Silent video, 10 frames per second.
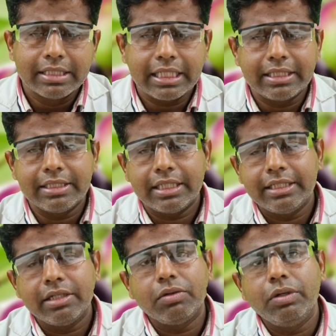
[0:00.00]
साथ ही
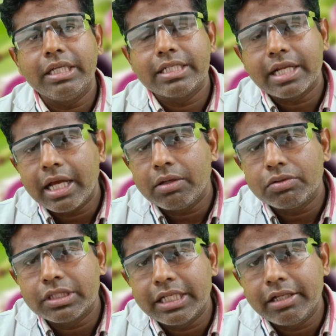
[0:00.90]
साथ ये कोलेस्ट्रॉल
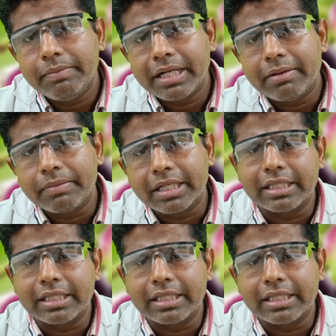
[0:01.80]
को शरीर में कम